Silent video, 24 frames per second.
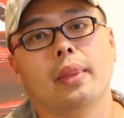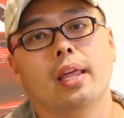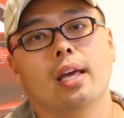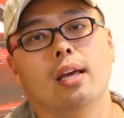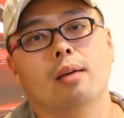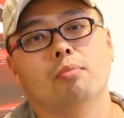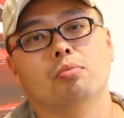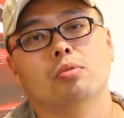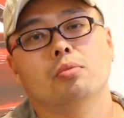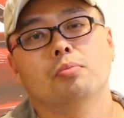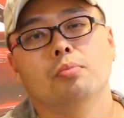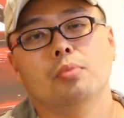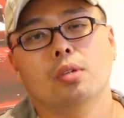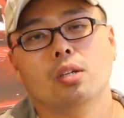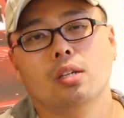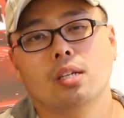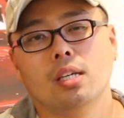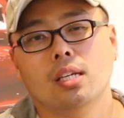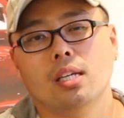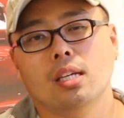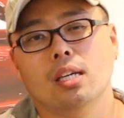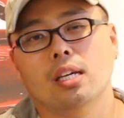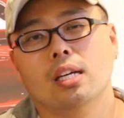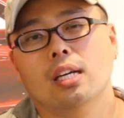네,
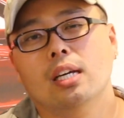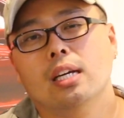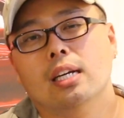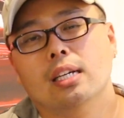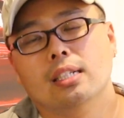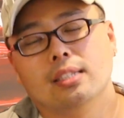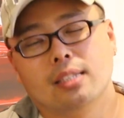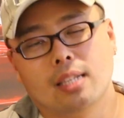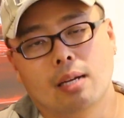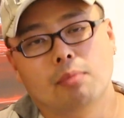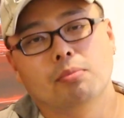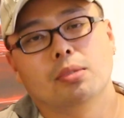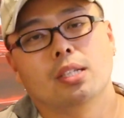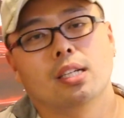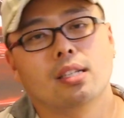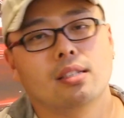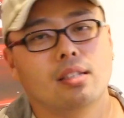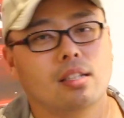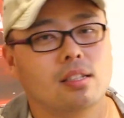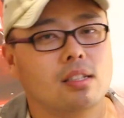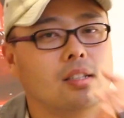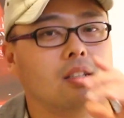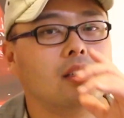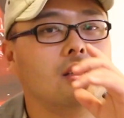분명히 3차
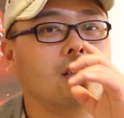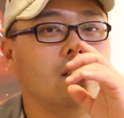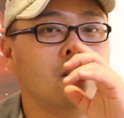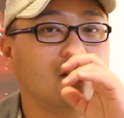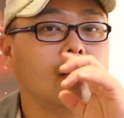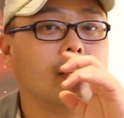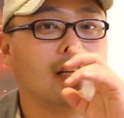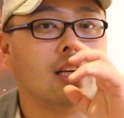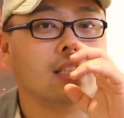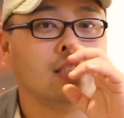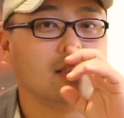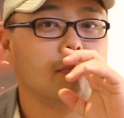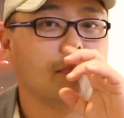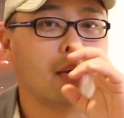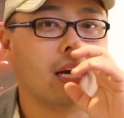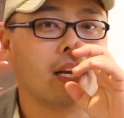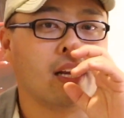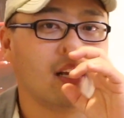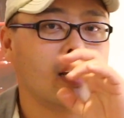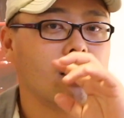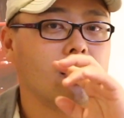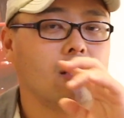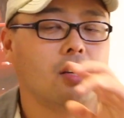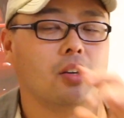대전은 일어나지
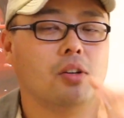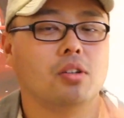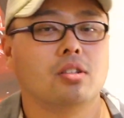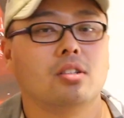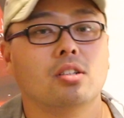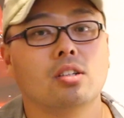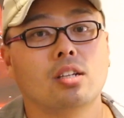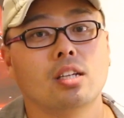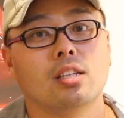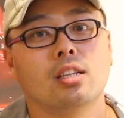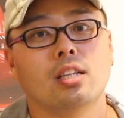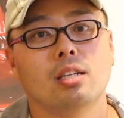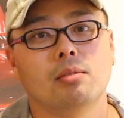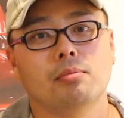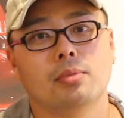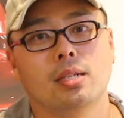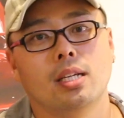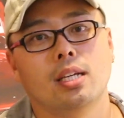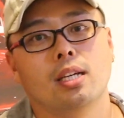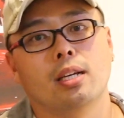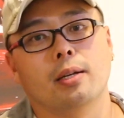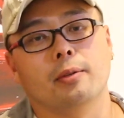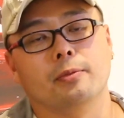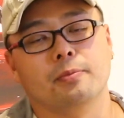말아야 돼요. 그렇기
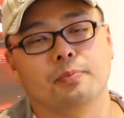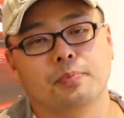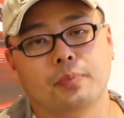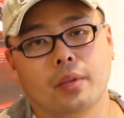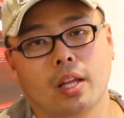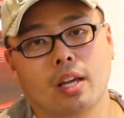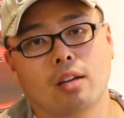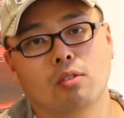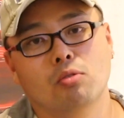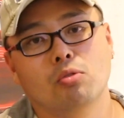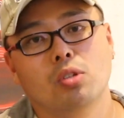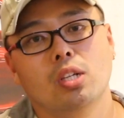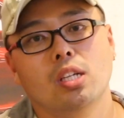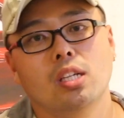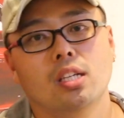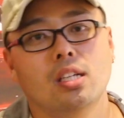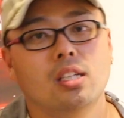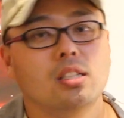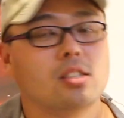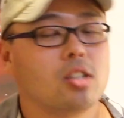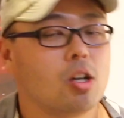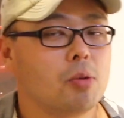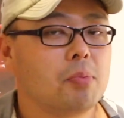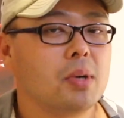때문에 네,
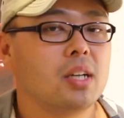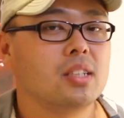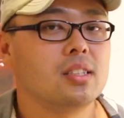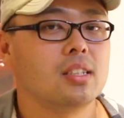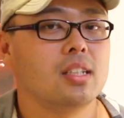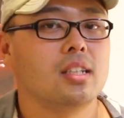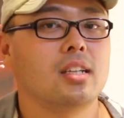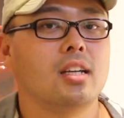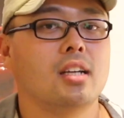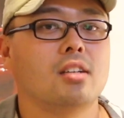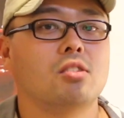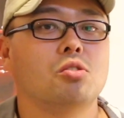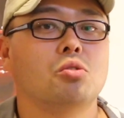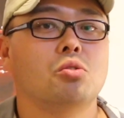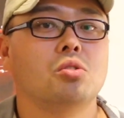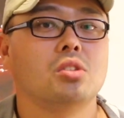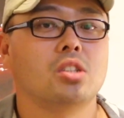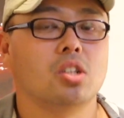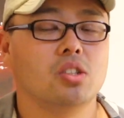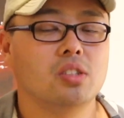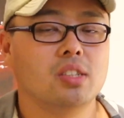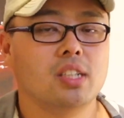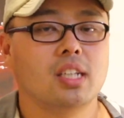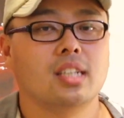우리 서방 세계 그리고
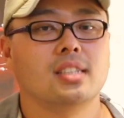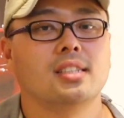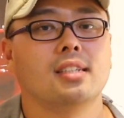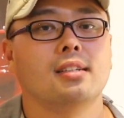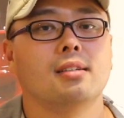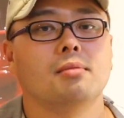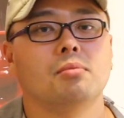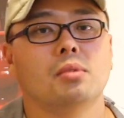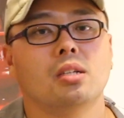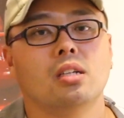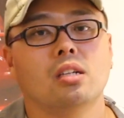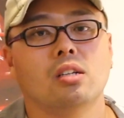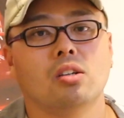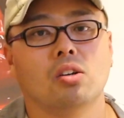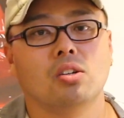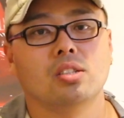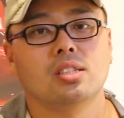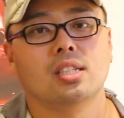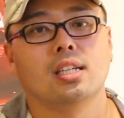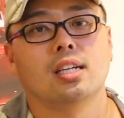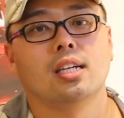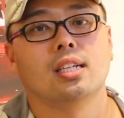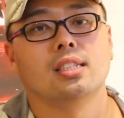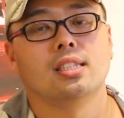전 세계 사람들은
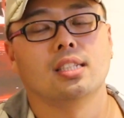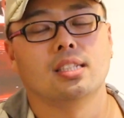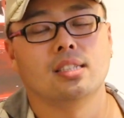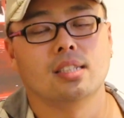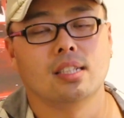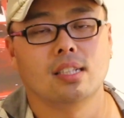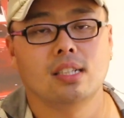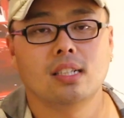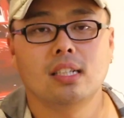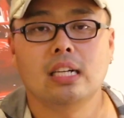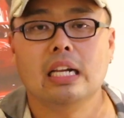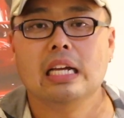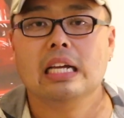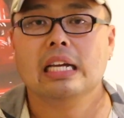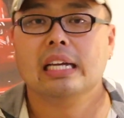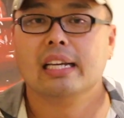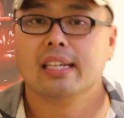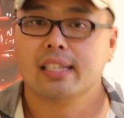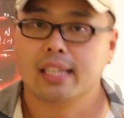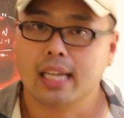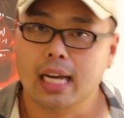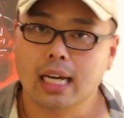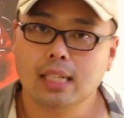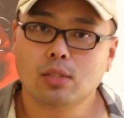러시아 제재를
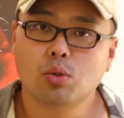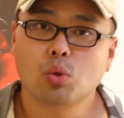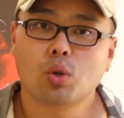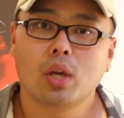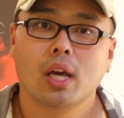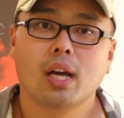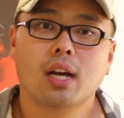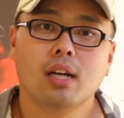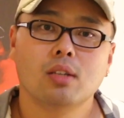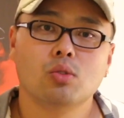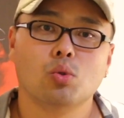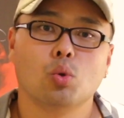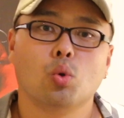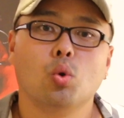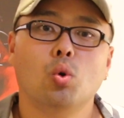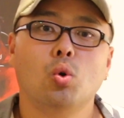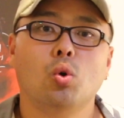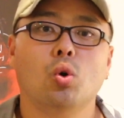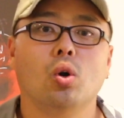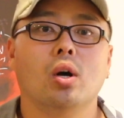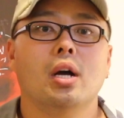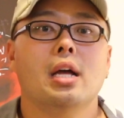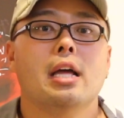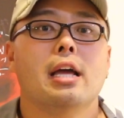계속
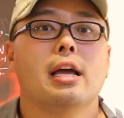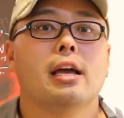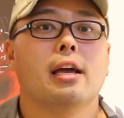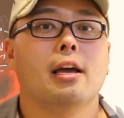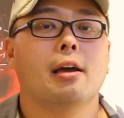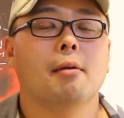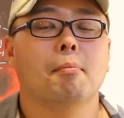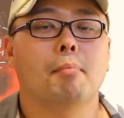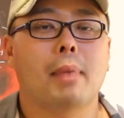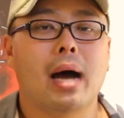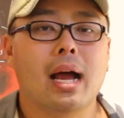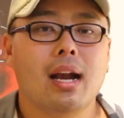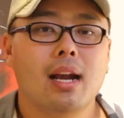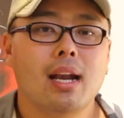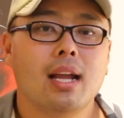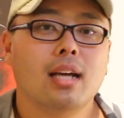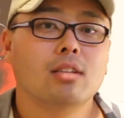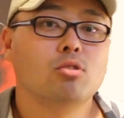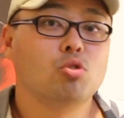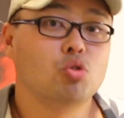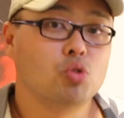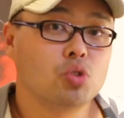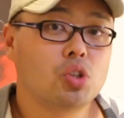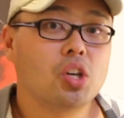해가지고 예,
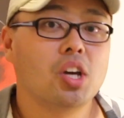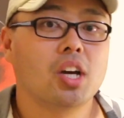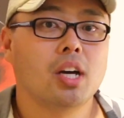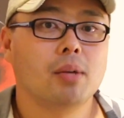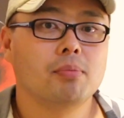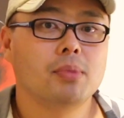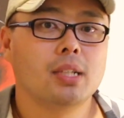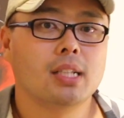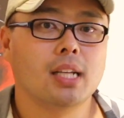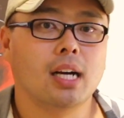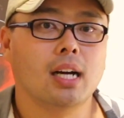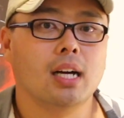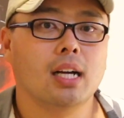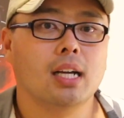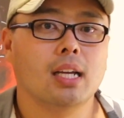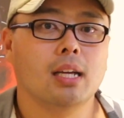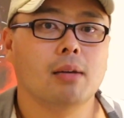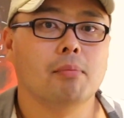말라 죽여야 합니다.